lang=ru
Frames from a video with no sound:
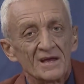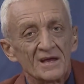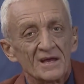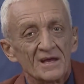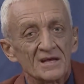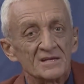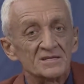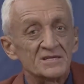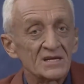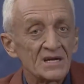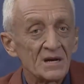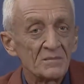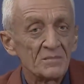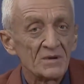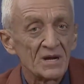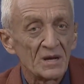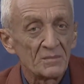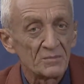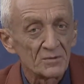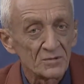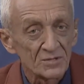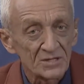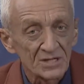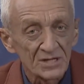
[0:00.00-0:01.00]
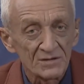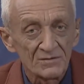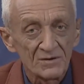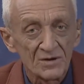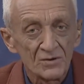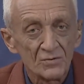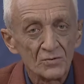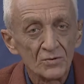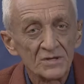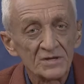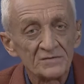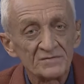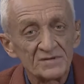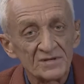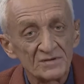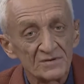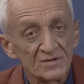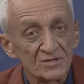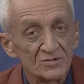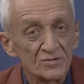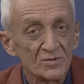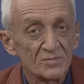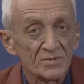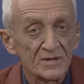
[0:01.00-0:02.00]
С декабря прошлого года в
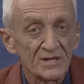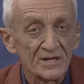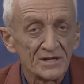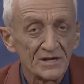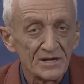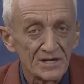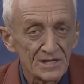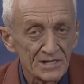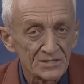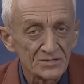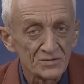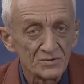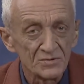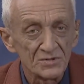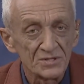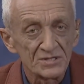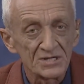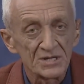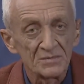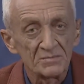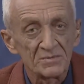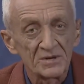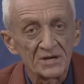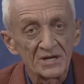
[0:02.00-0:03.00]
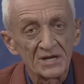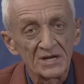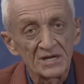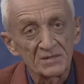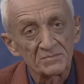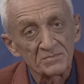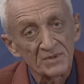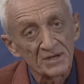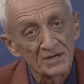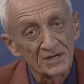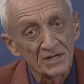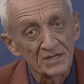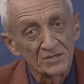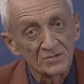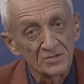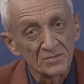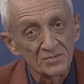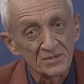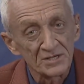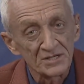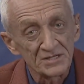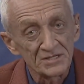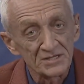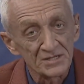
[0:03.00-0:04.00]
Севастополе реализуется проект по гранту
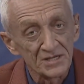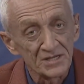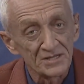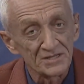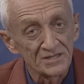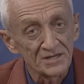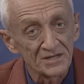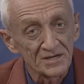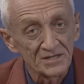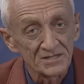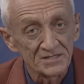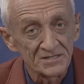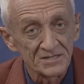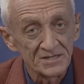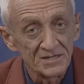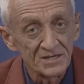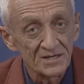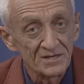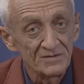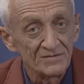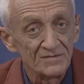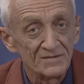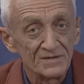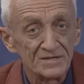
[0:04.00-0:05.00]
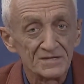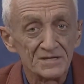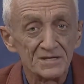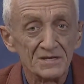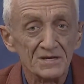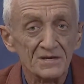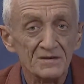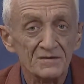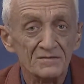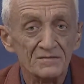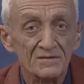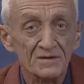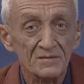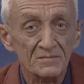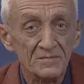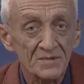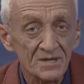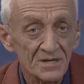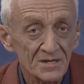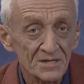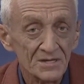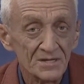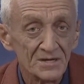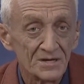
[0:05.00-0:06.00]
президента России «Весы
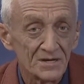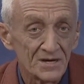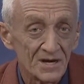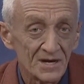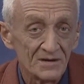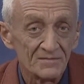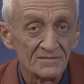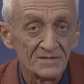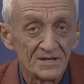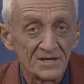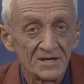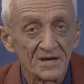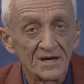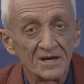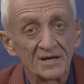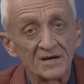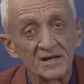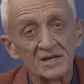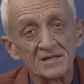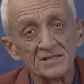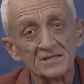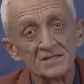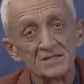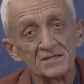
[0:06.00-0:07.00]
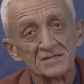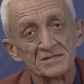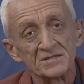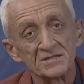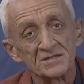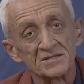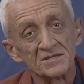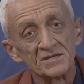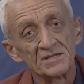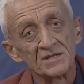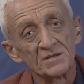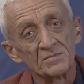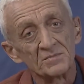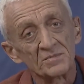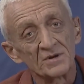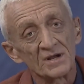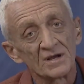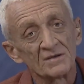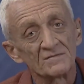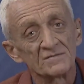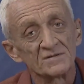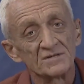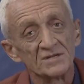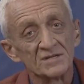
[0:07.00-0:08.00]
Фемиды. Равные гарантии защиты
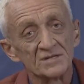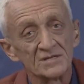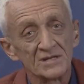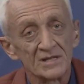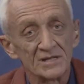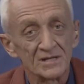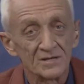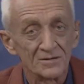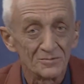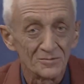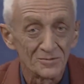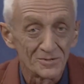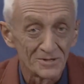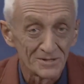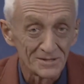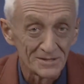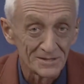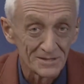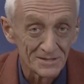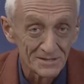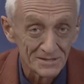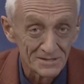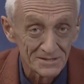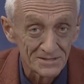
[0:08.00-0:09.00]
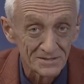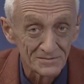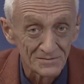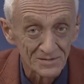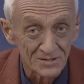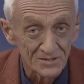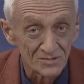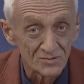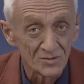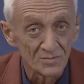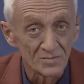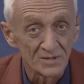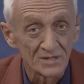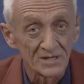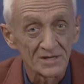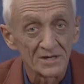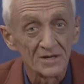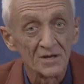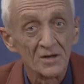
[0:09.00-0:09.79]
прав жителей города Севастополя».